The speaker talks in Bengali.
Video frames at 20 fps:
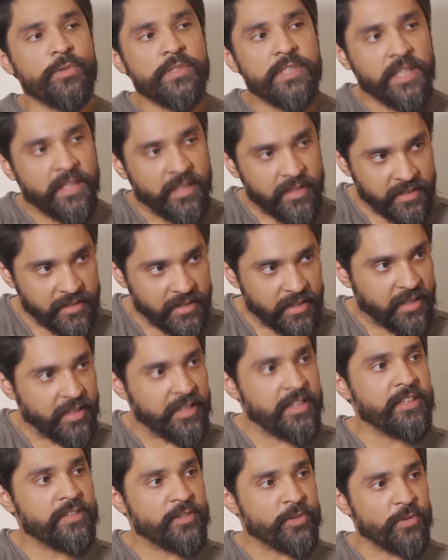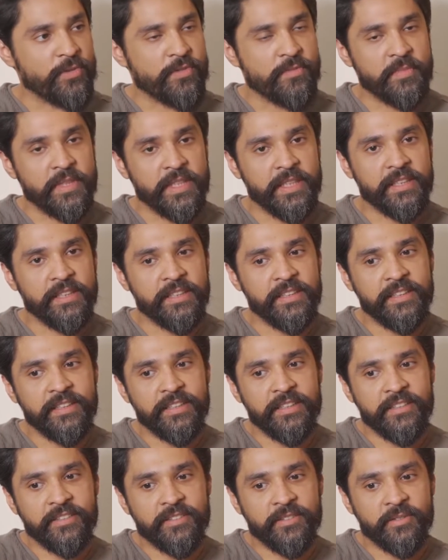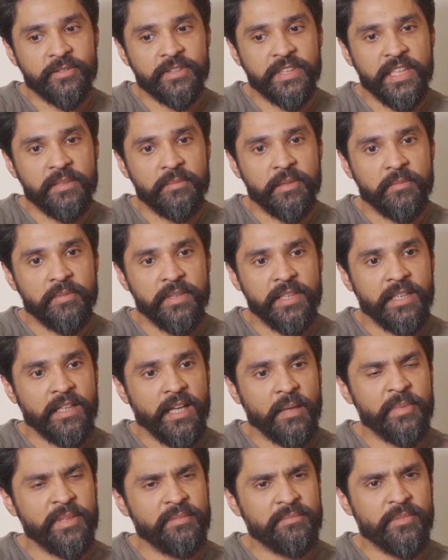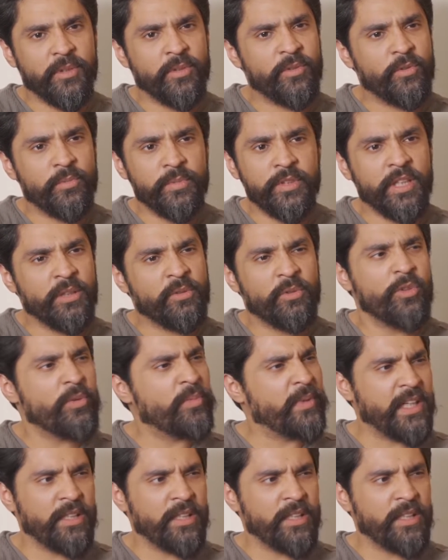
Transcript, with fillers: চুজ দ্য ক্যারিয়ার দ্য ক্যারিয়ার চুজ মি তো সেইভাবে আমি তখন অভিনয় করবো